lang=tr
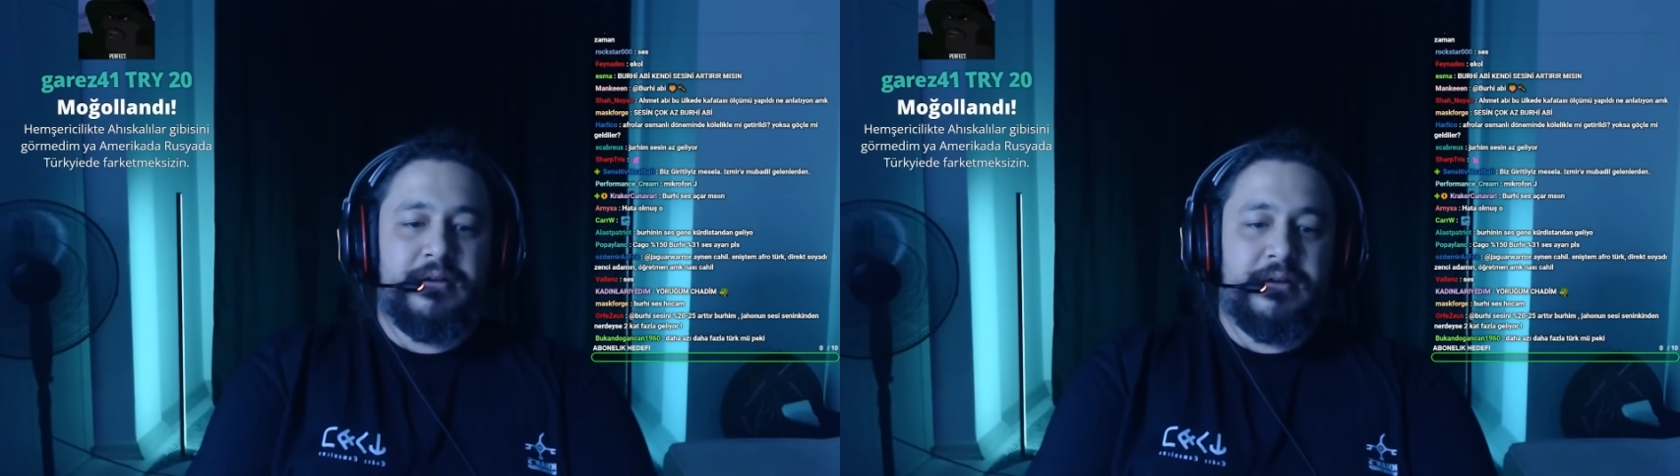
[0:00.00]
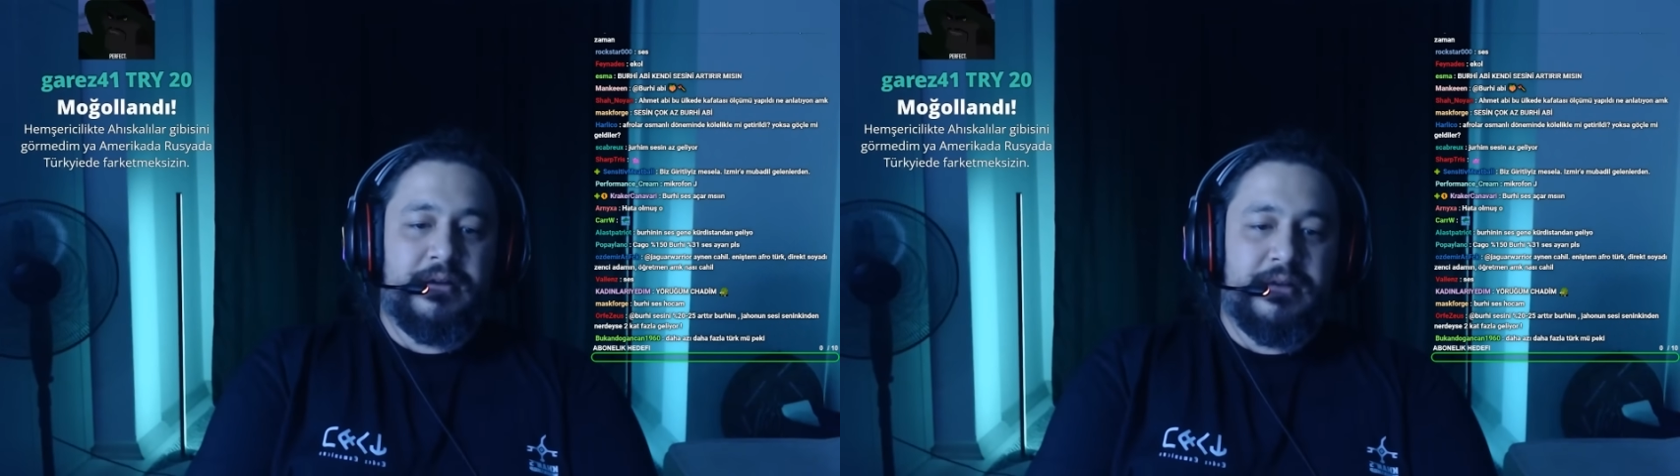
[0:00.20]

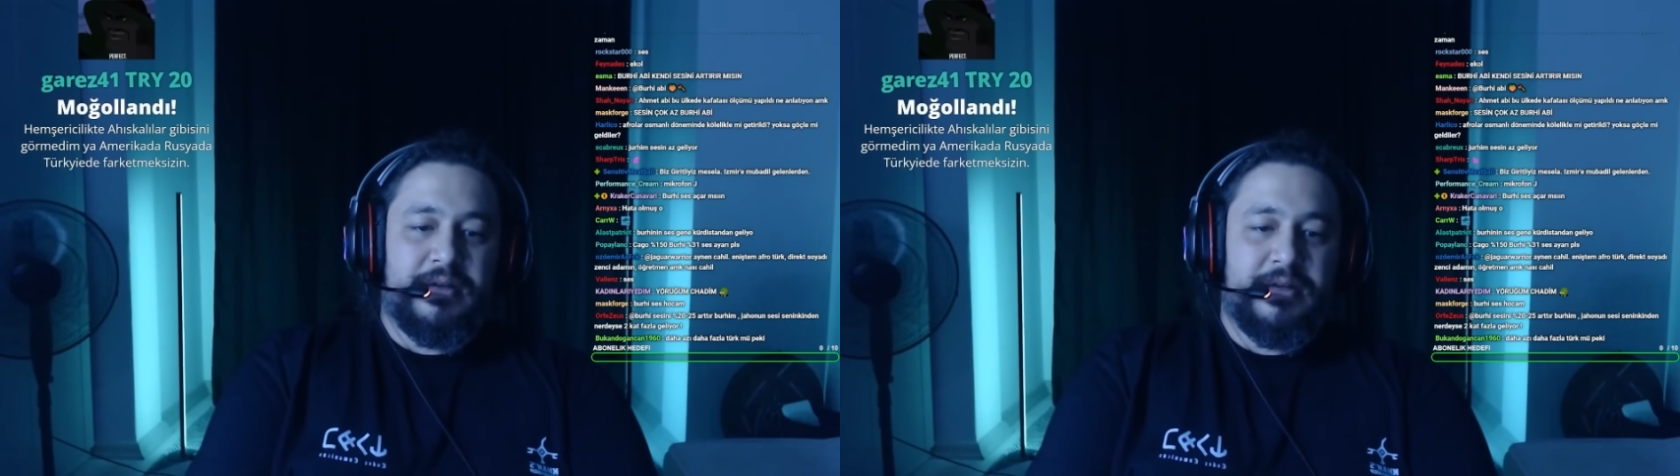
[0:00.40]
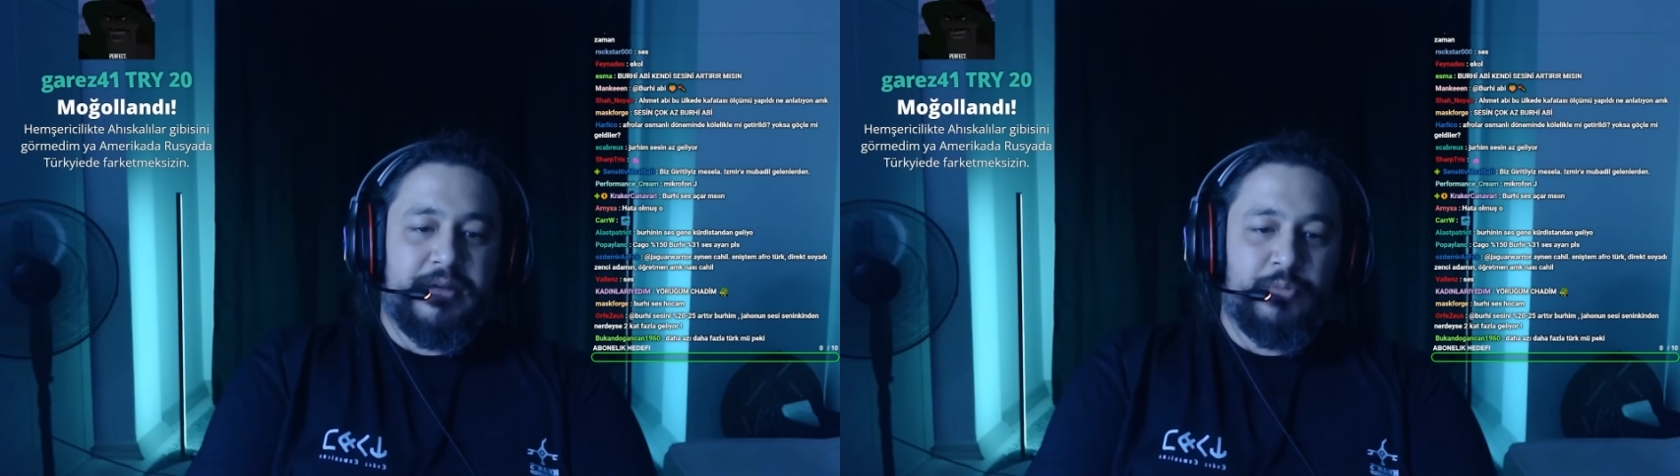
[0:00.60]

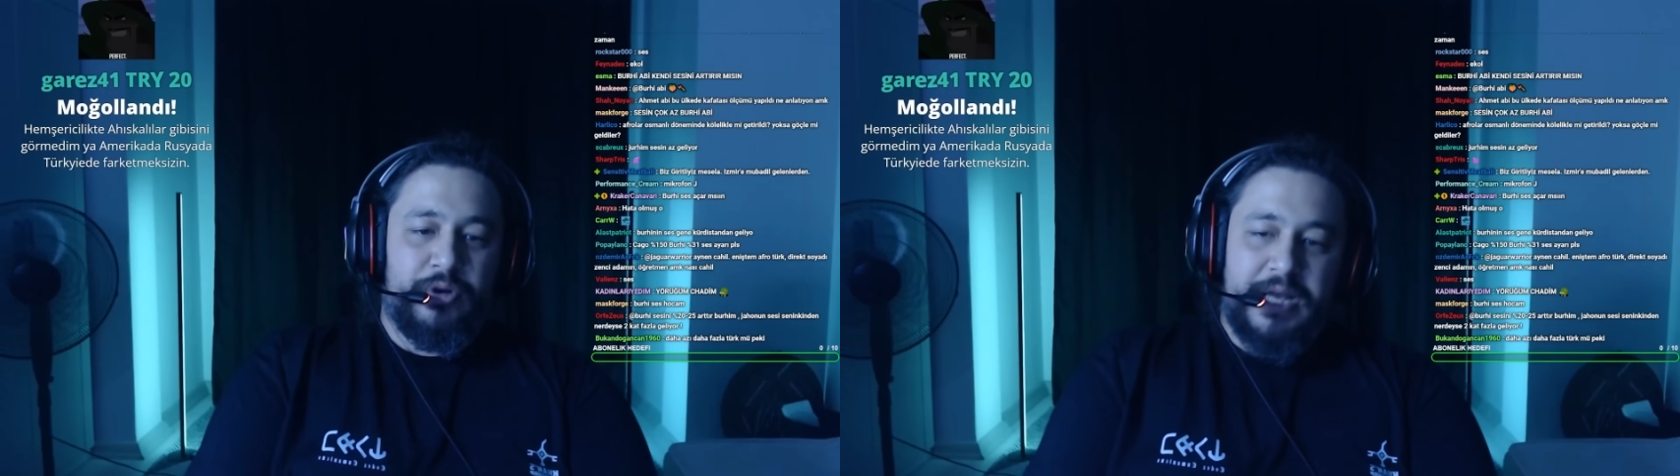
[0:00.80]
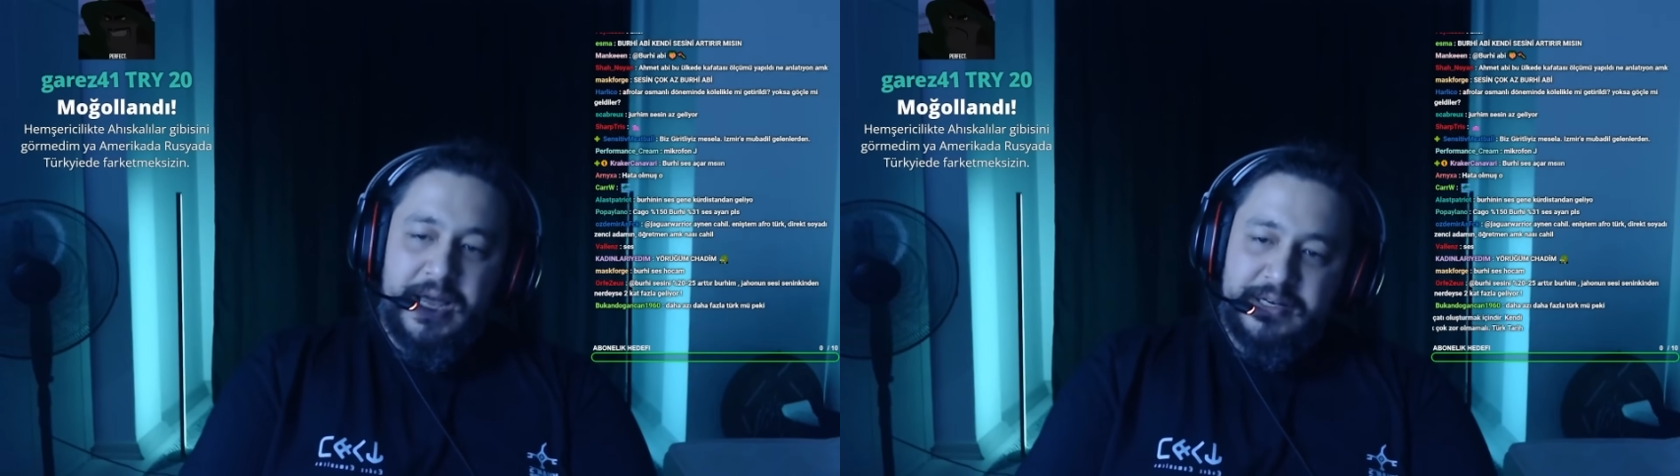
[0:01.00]
e,
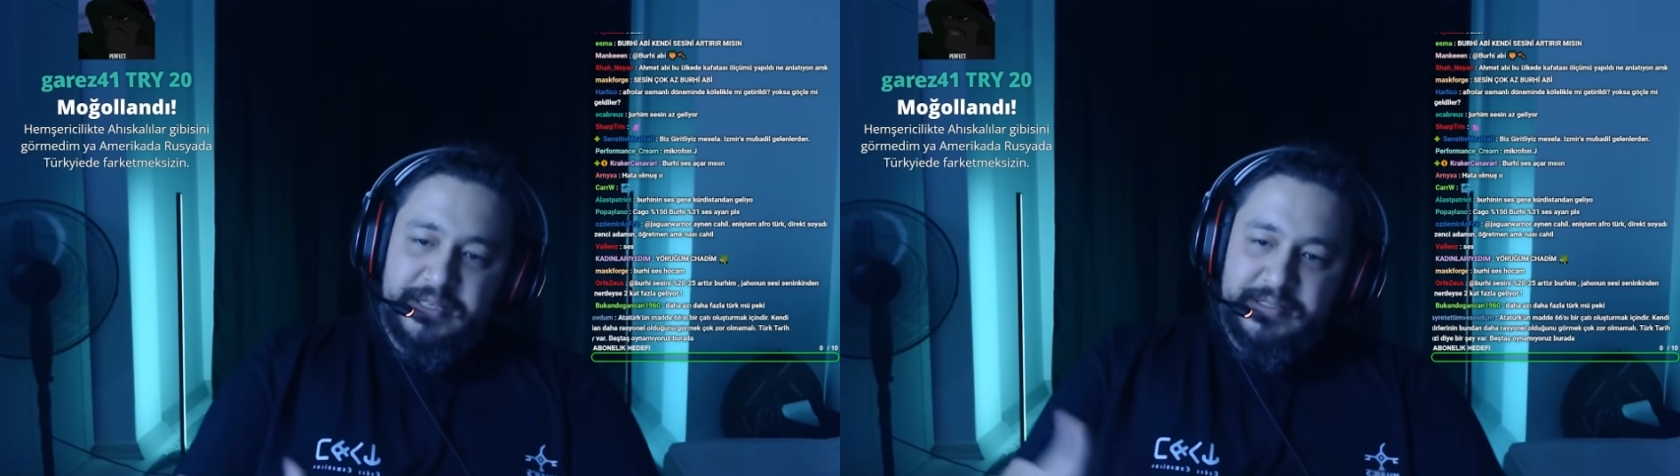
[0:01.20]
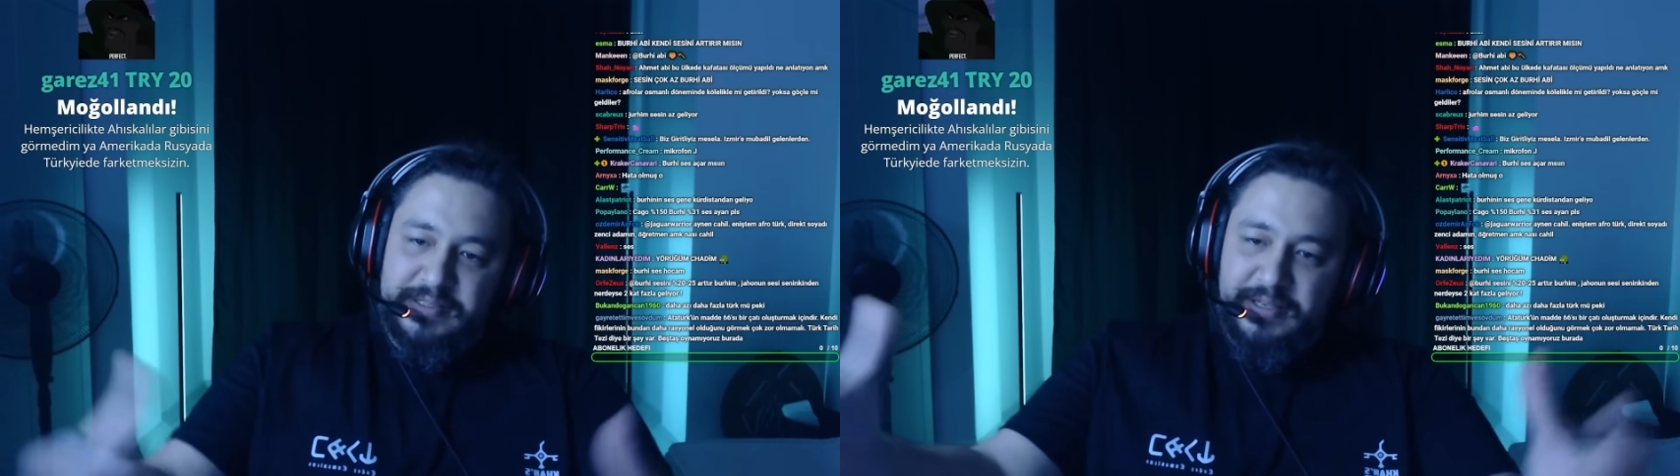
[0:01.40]
böyle
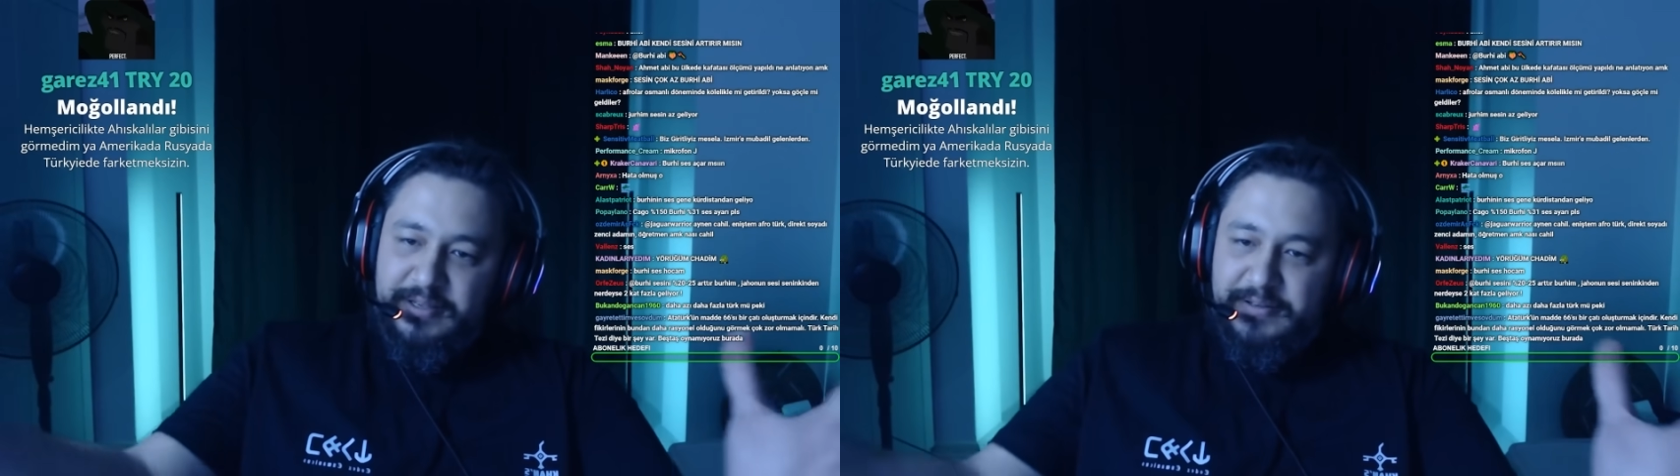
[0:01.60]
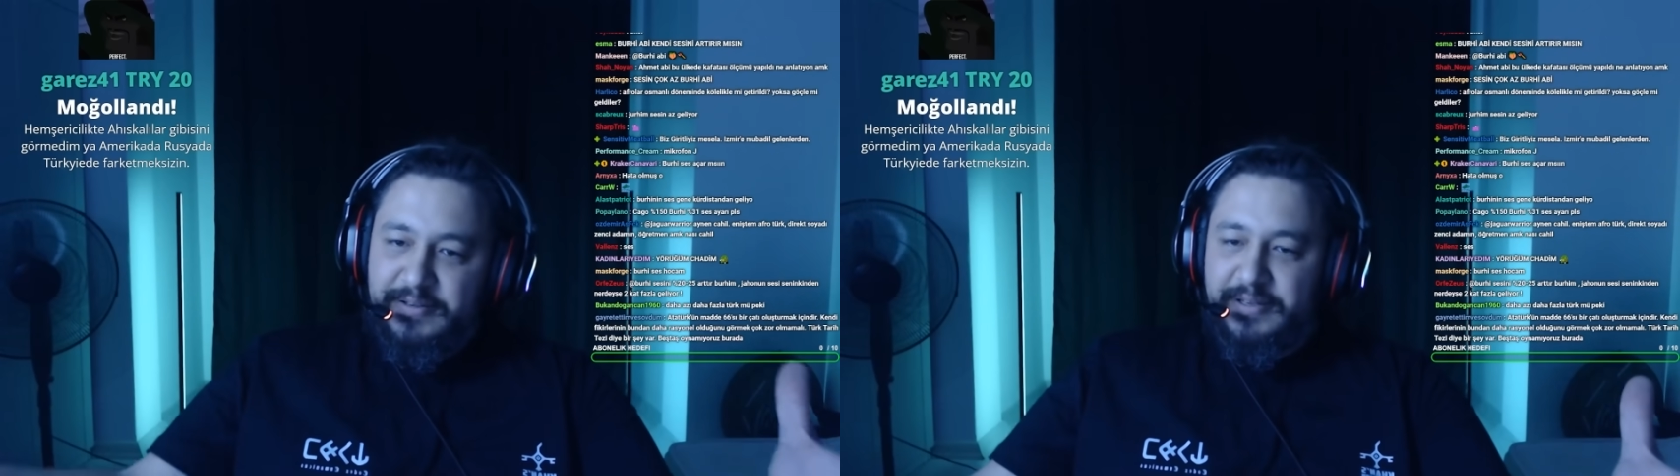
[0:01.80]
herkese
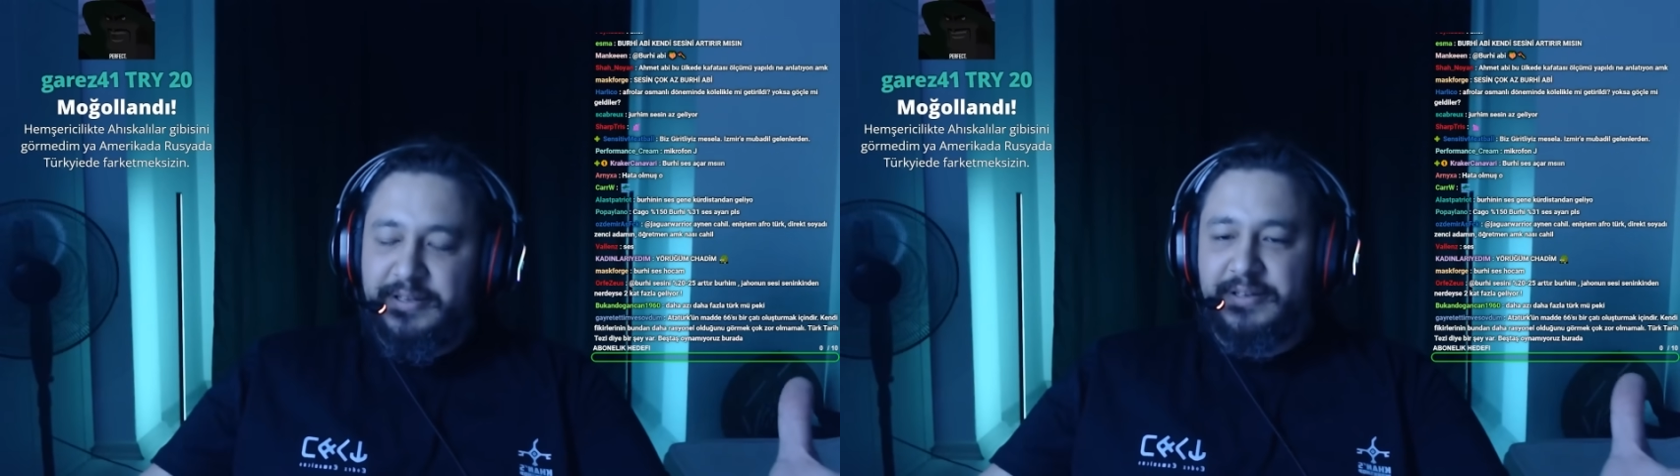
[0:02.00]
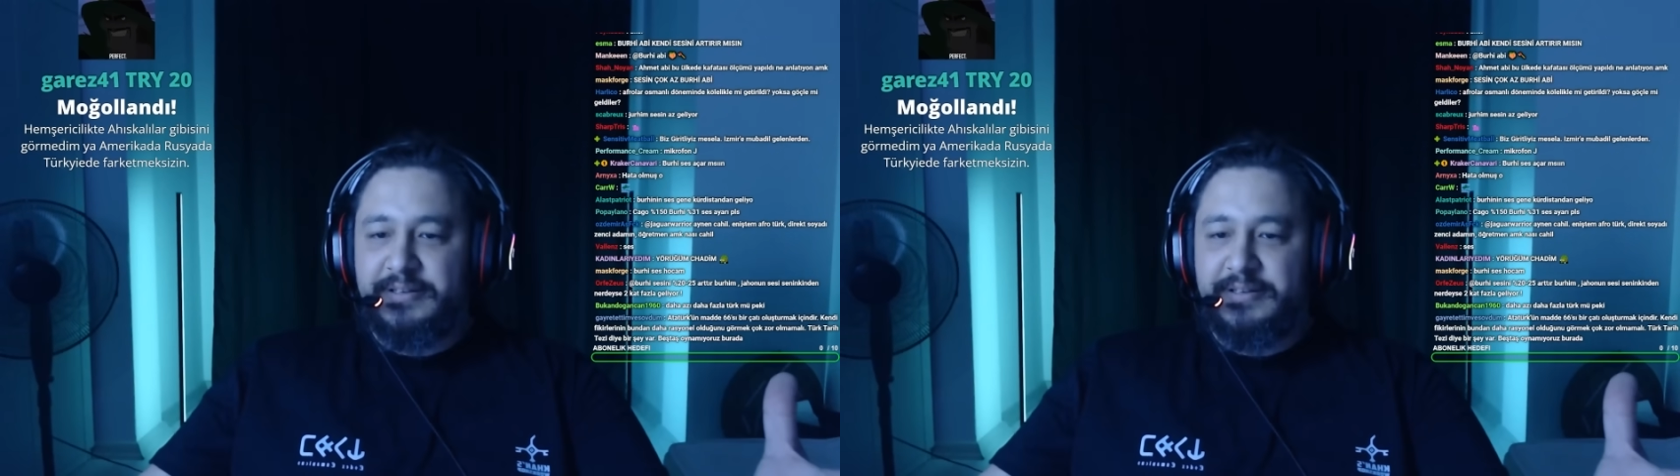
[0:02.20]
e,